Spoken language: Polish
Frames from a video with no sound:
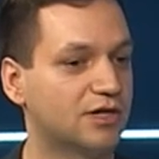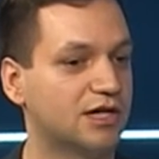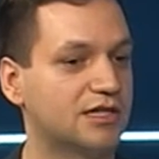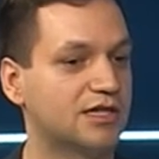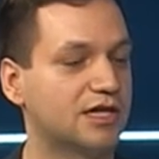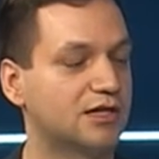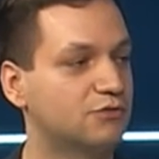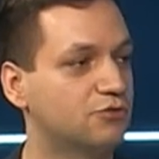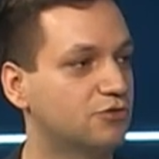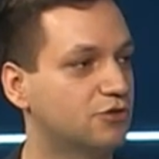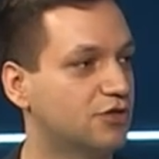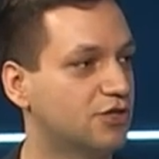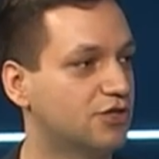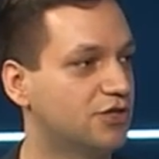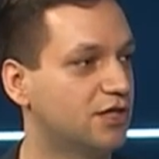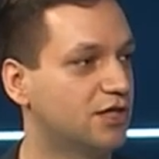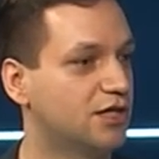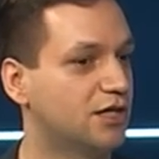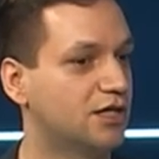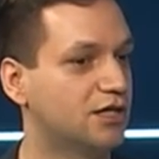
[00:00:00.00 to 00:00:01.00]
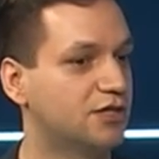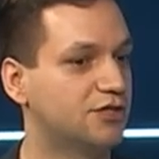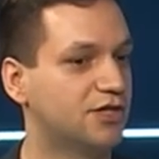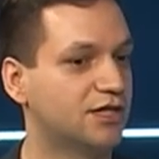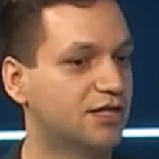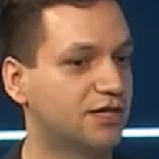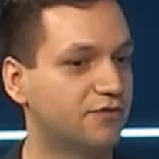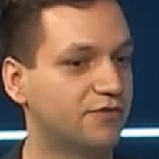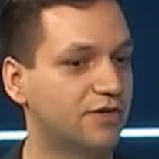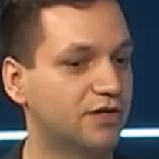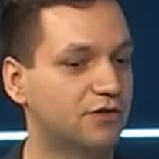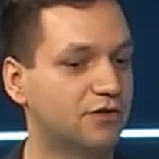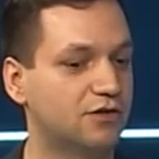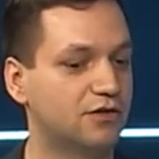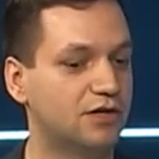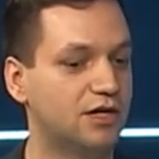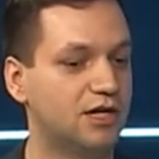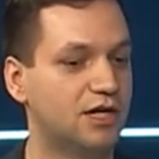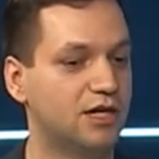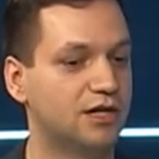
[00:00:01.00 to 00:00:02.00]
i tak dużo się dzieje
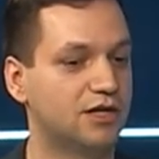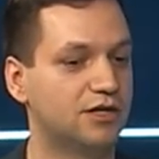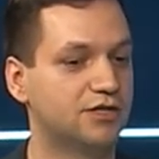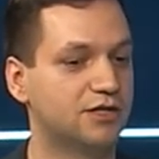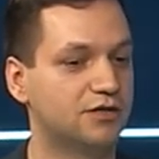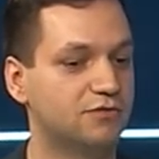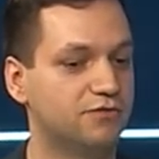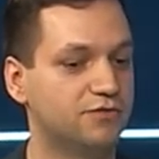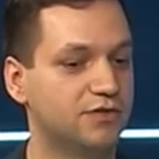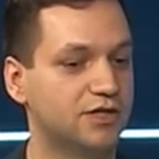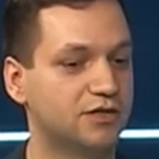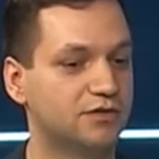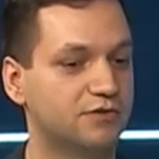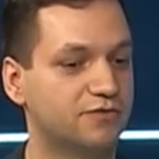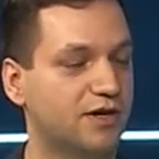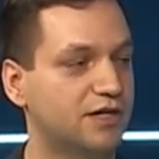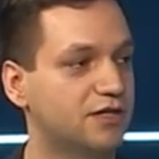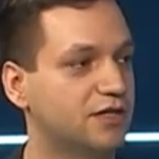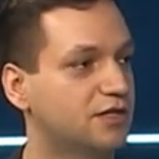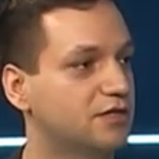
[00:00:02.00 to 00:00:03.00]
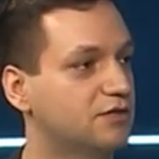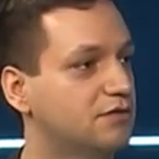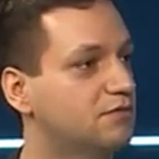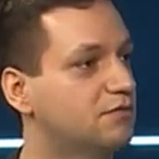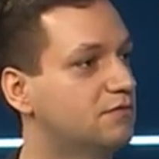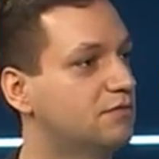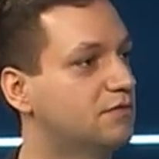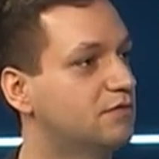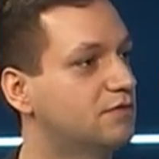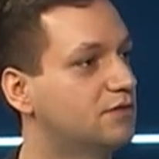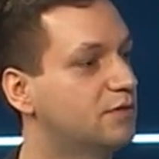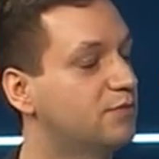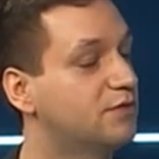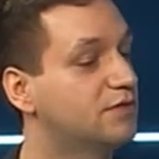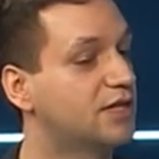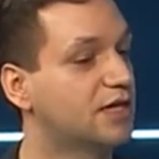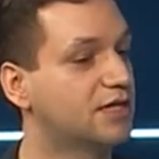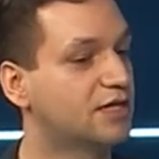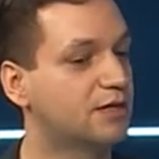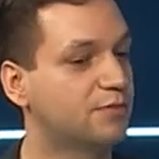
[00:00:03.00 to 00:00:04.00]
ciekawego, że również fajnie, żeby
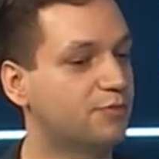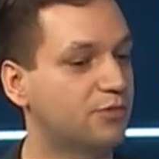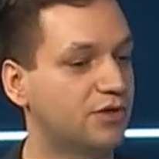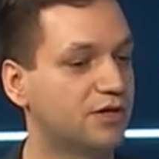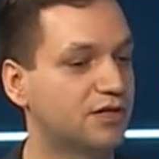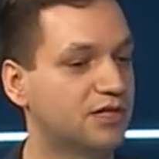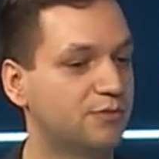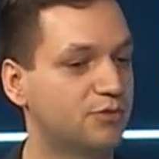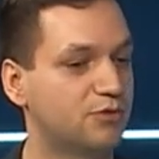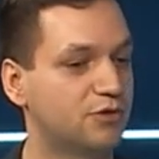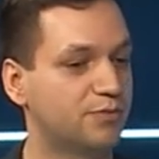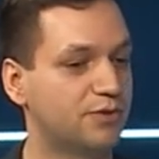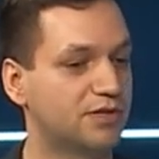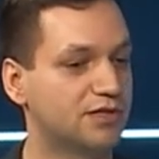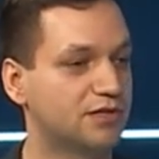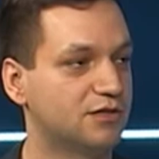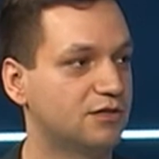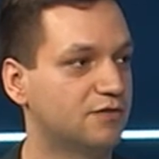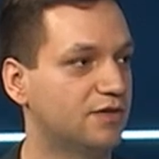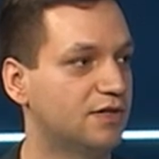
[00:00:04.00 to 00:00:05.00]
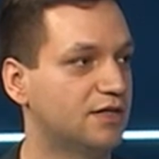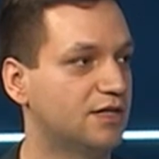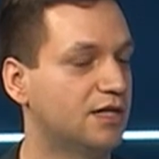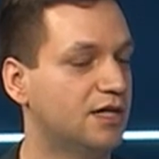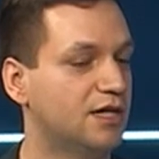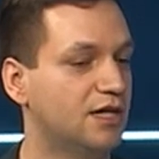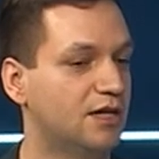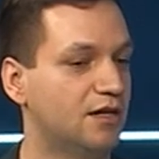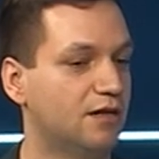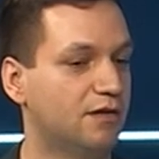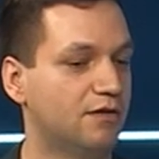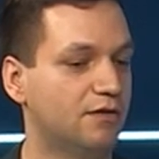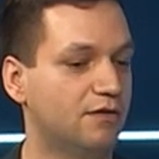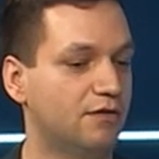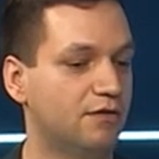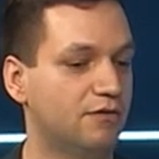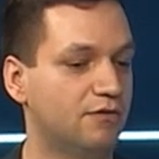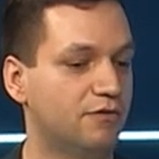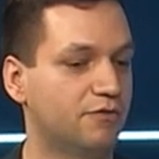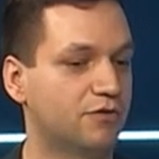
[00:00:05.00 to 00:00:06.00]
takie projekty były prezentowane
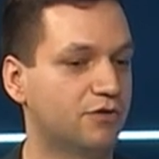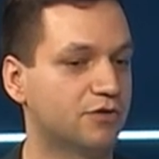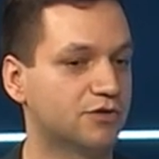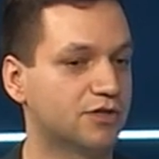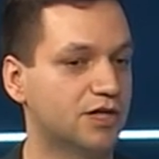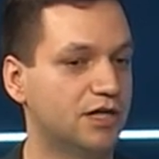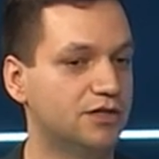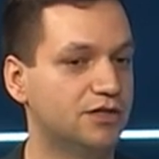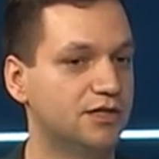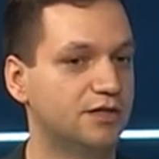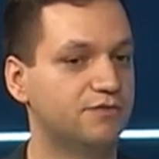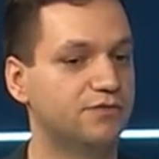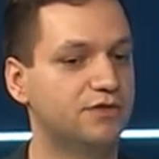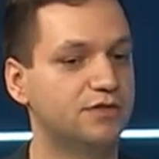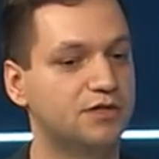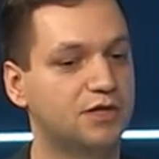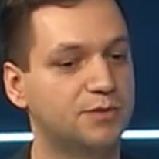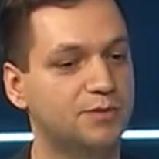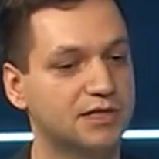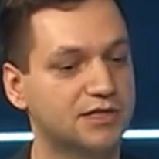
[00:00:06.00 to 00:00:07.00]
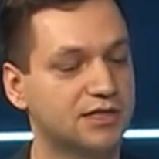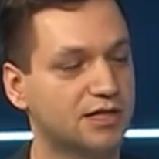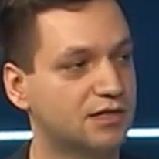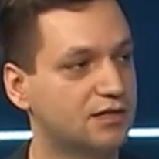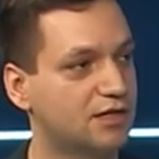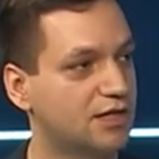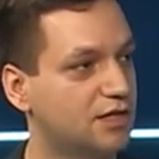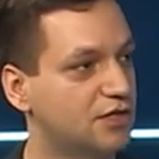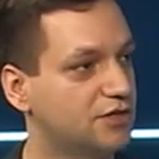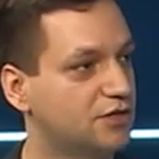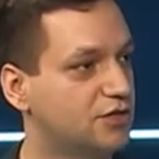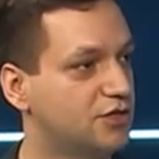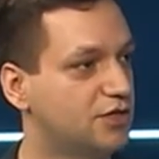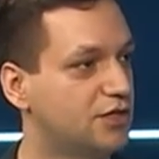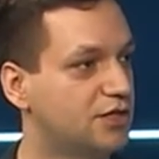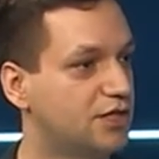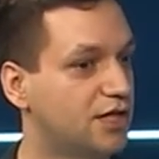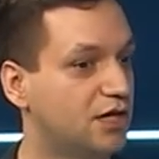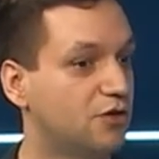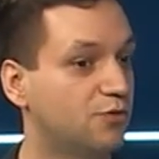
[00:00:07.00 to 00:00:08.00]
w Koszalinie. W innych miastach takie rzeczy
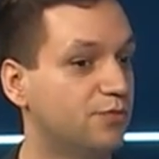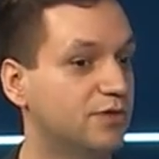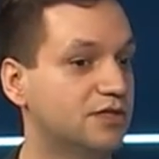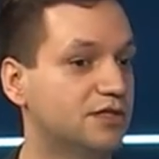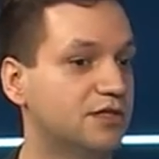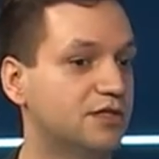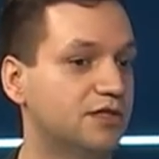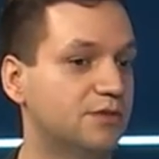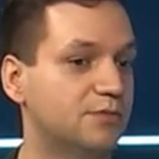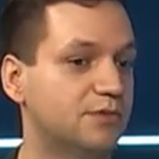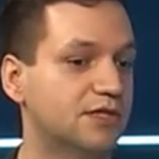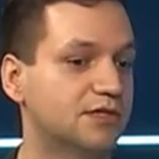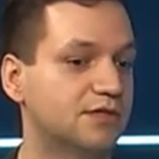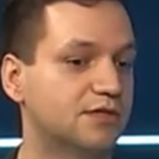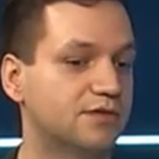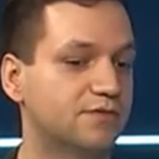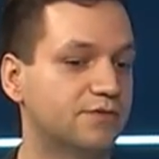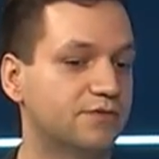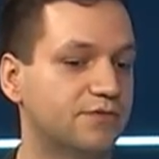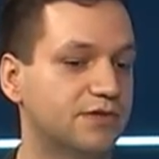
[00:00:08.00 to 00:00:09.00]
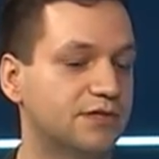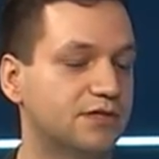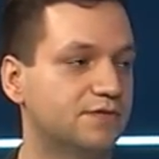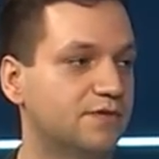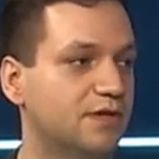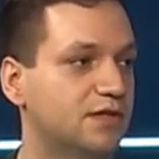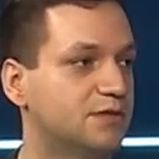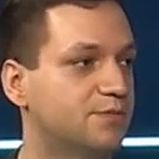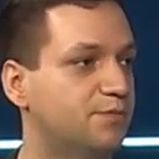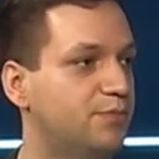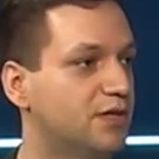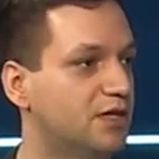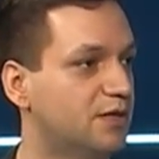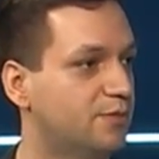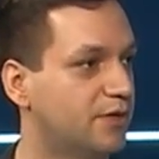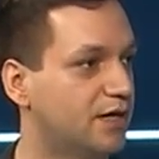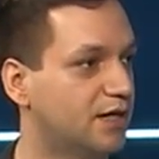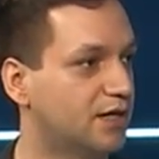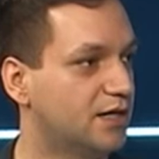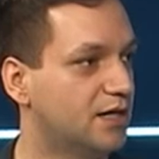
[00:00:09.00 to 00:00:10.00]
się dzieją, między innymi jest festiwal Spring
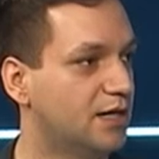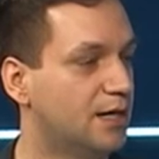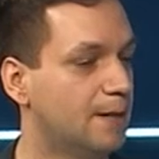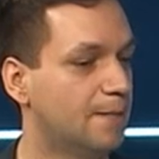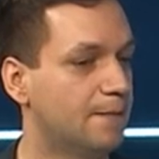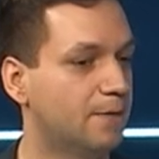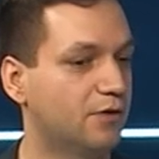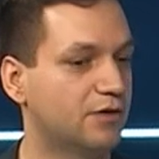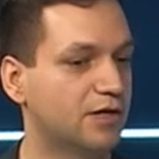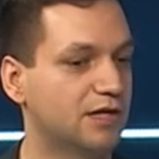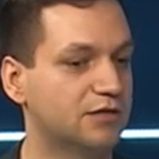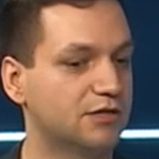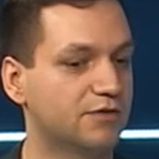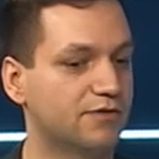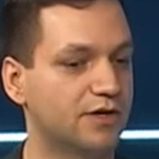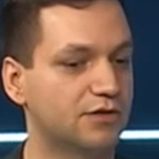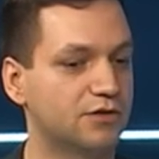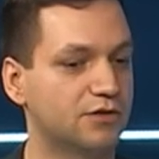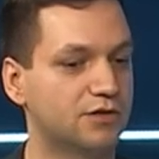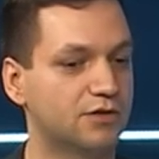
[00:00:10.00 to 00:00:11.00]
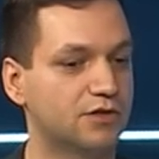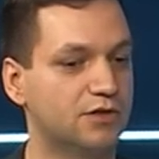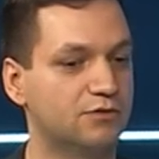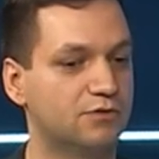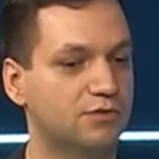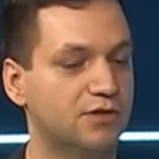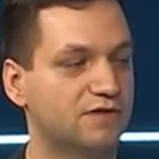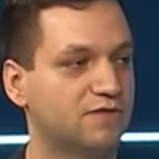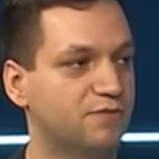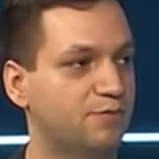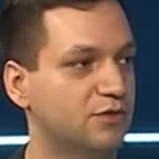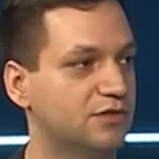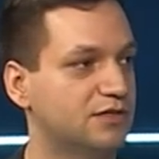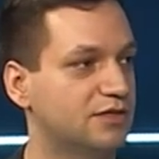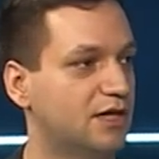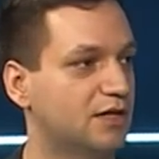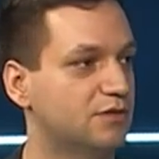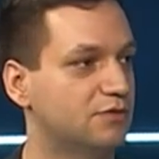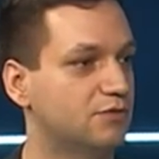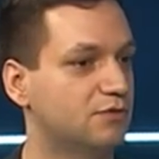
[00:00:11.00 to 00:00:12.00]
Break organizowany od kilku lat w
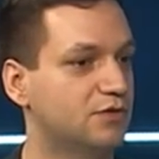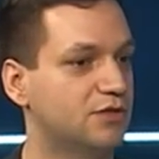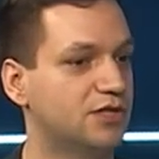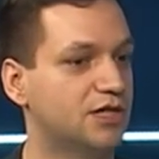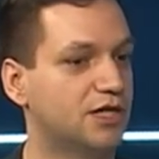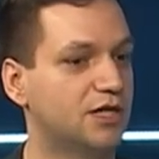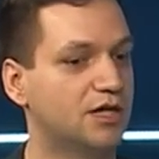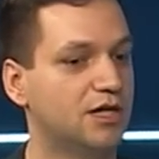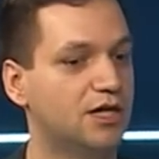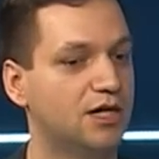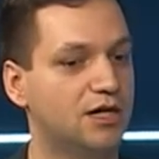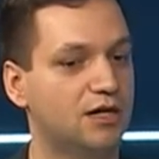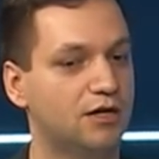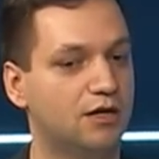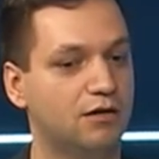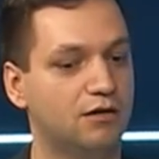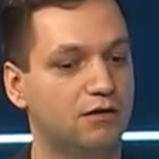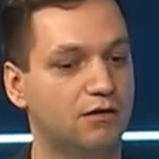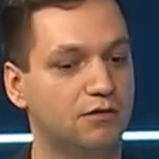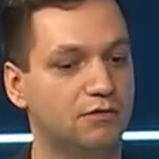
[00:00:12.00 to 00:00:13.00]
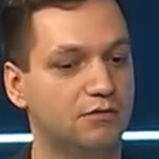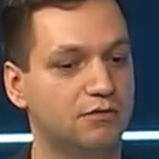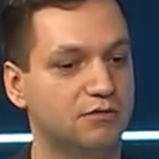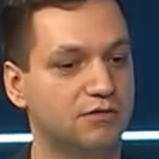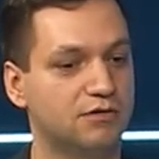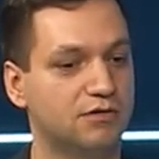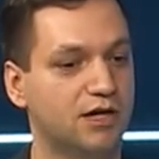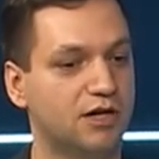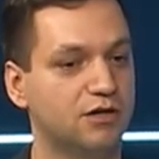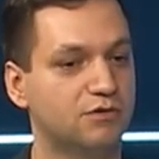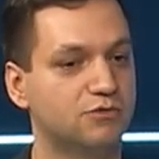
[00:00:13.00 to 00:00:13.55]
Poznaniu, gdzie grają